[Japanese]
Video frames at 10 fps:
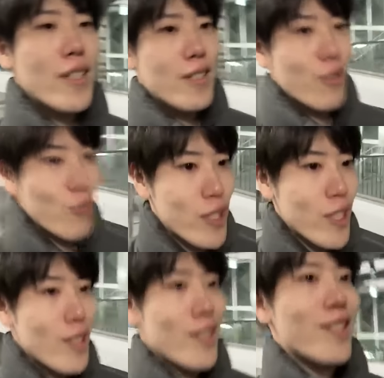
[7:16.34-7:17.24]
いです内
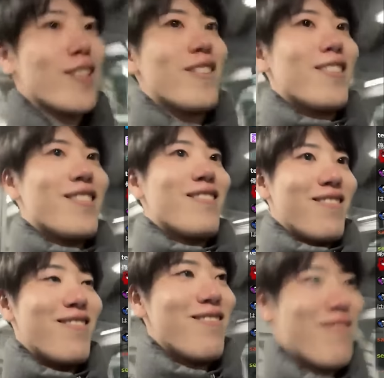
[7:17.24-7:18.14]
側だけです
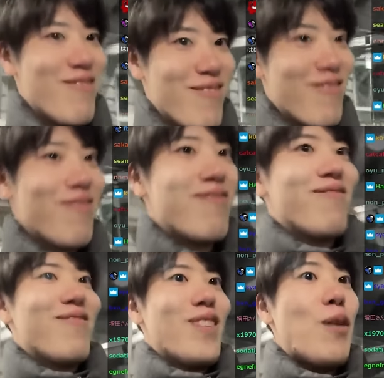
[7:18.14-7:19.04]

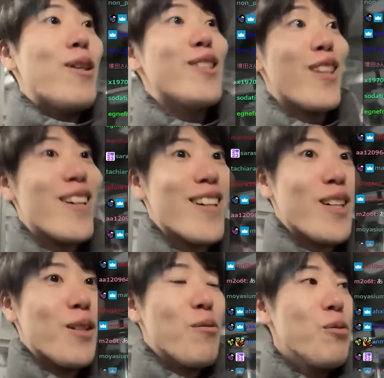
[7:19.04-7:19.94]
あマジで
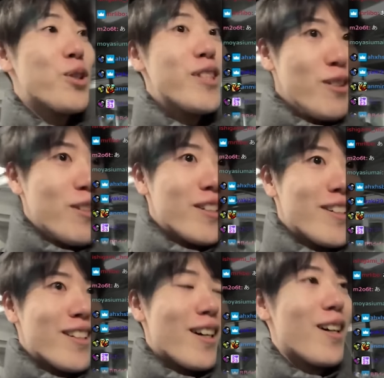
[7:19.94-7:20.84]
俺も知ってる
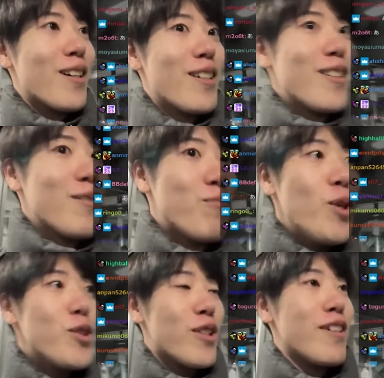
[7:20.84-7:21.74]
ハイパーゲーム大会
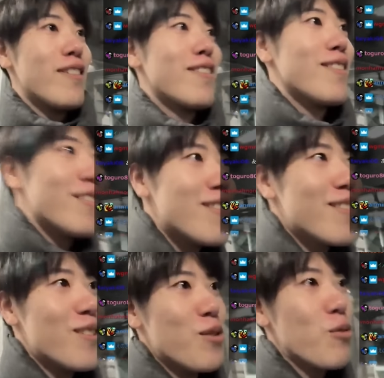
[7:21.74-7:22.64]
マジで
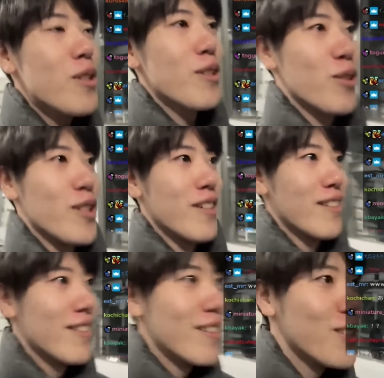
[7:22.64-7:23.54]
よかったわじゃ
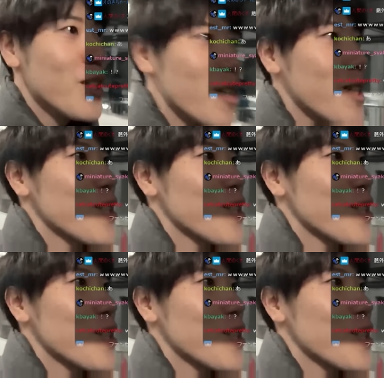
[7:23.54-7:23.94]
あじゃあやりや